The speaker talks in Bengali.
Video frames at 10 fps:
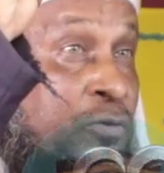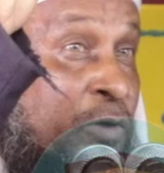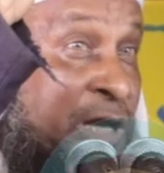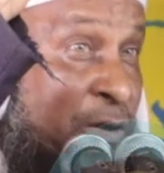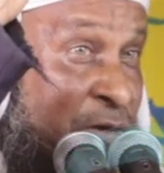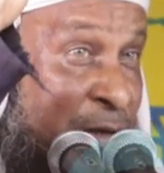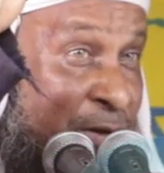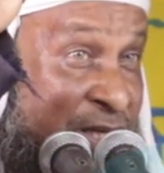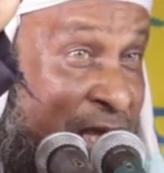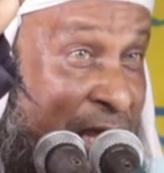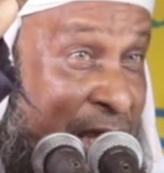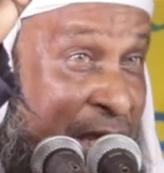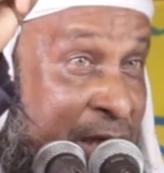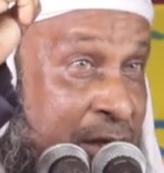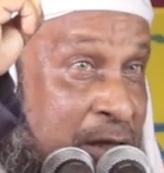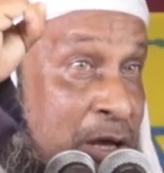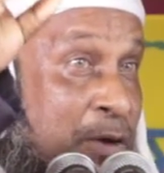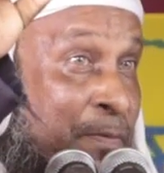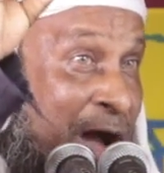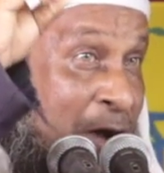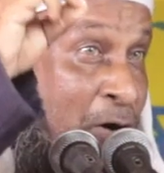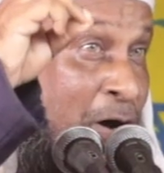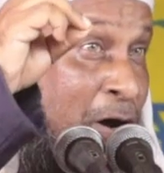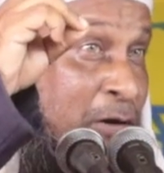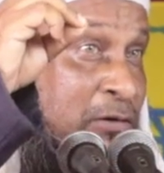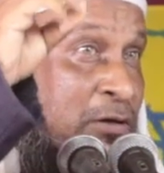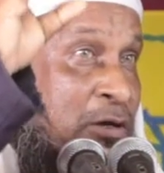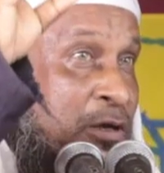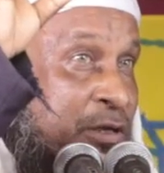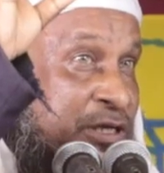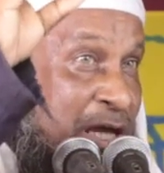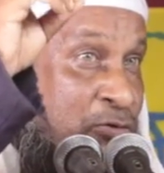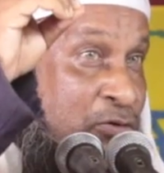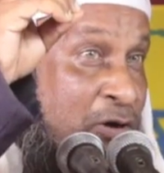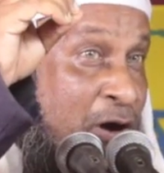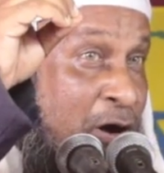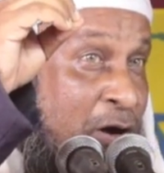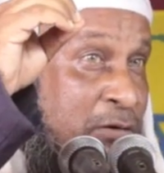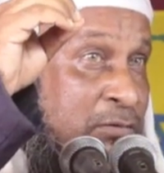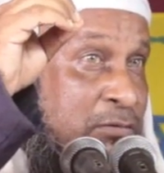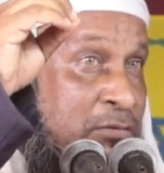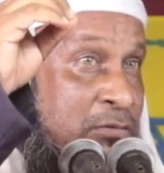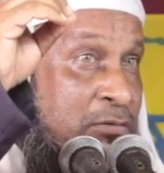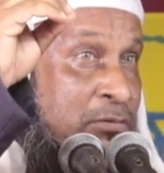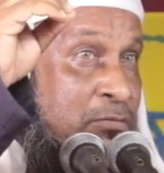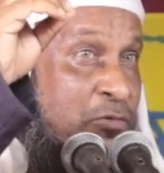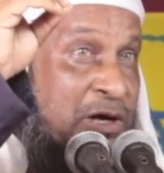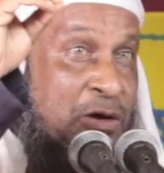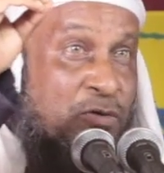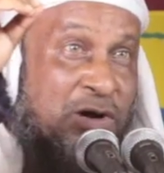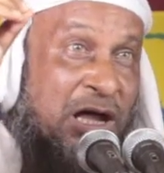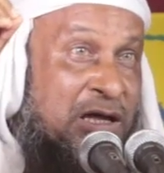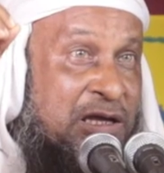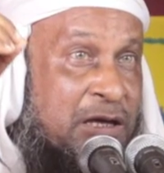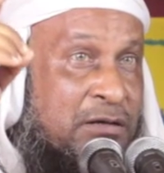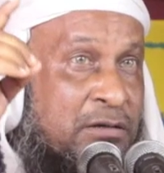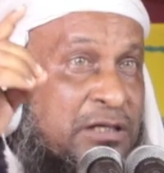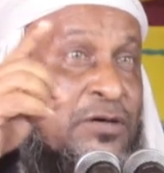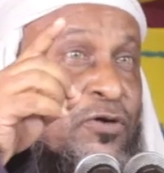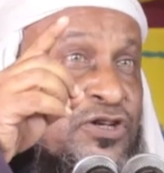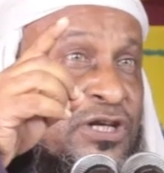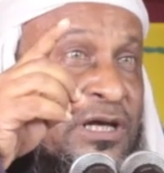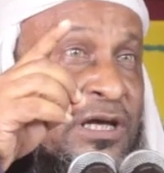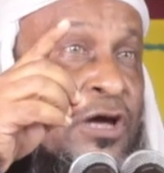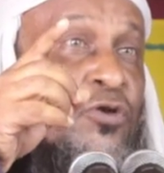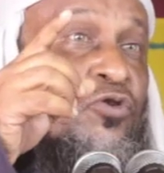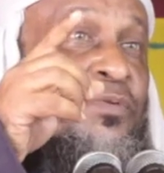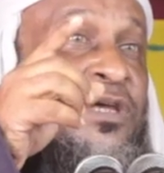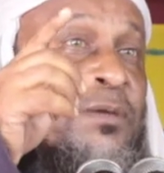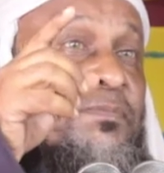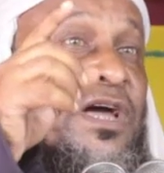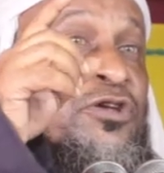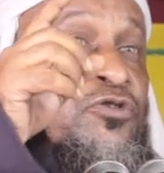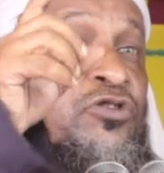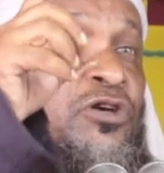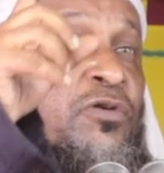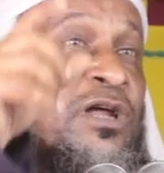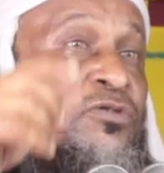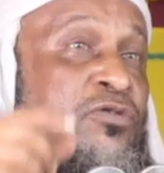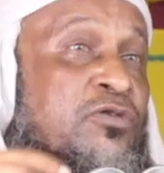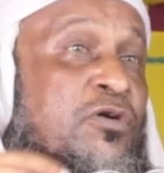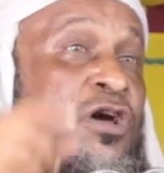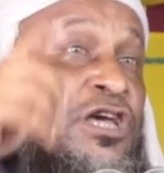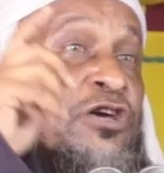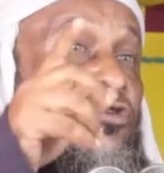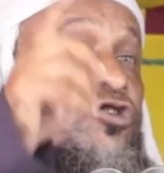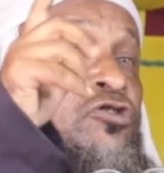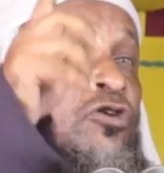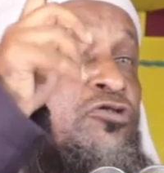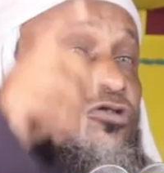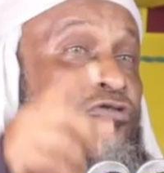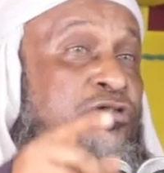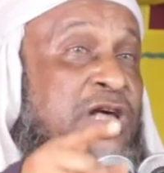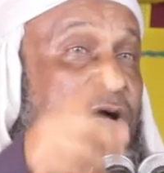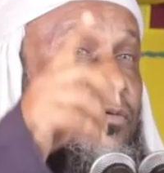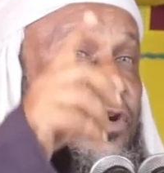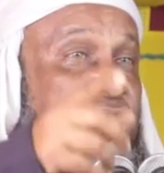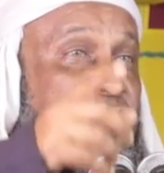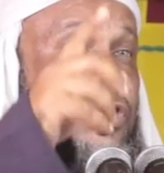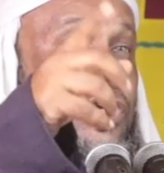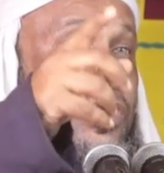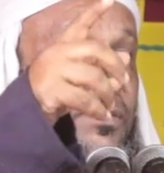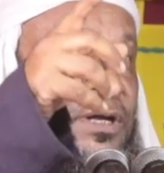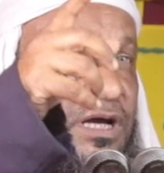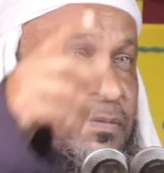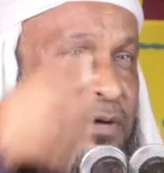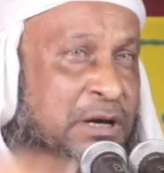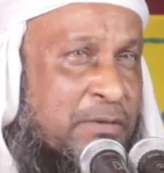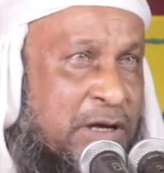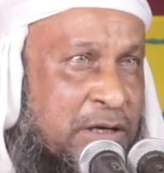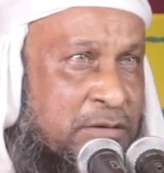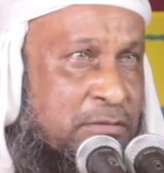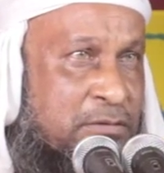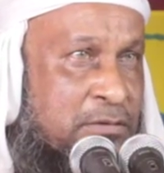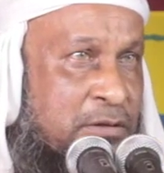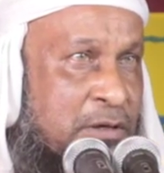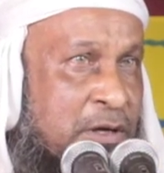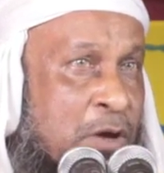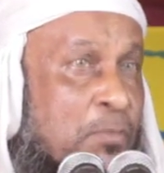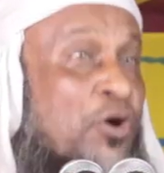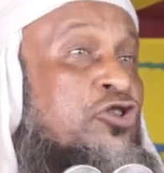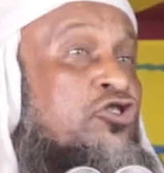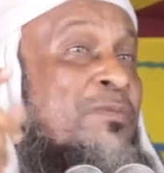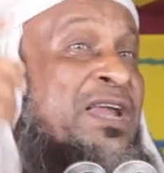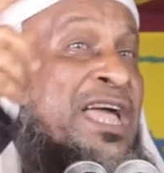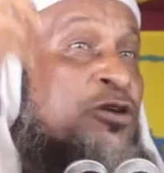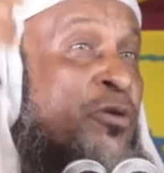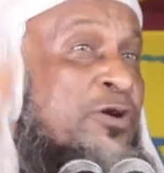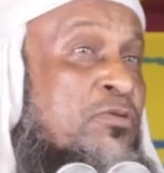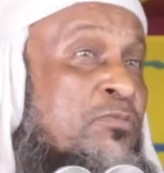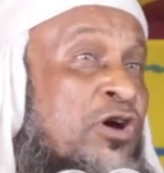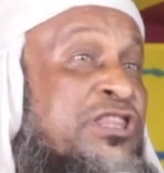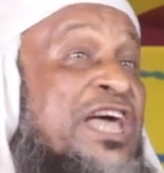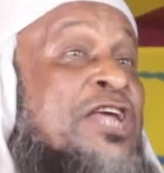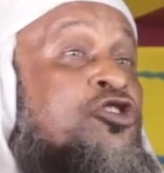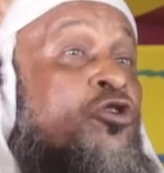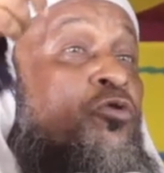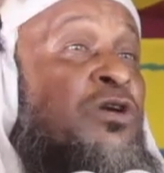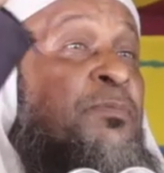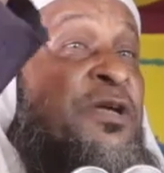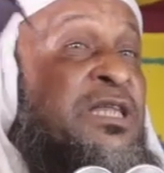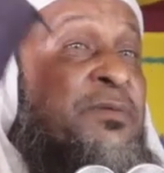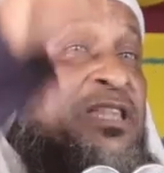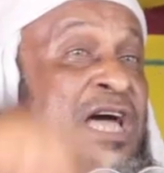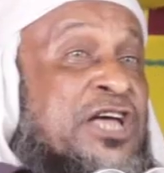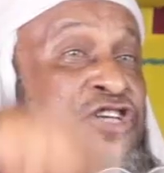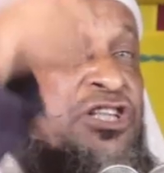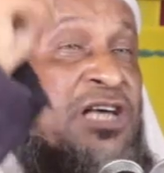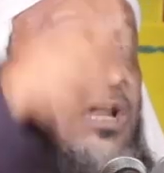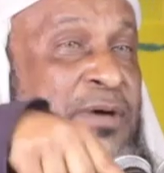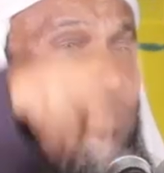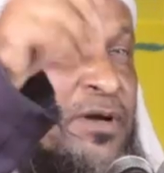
কয়টা কথা বলছে পাগল জাদুকর বলে কি করছে নবীকে ব্যাজ্যতি করার জন্য হিরো ষড়যন্ত্র তারা করেছে ঠিক কিনা বেটিক আপনারা বলেন বর্তমানে এই নবীর উম্মত দেড়শো কোটি পৃথিবীতে চিৎকার মেরে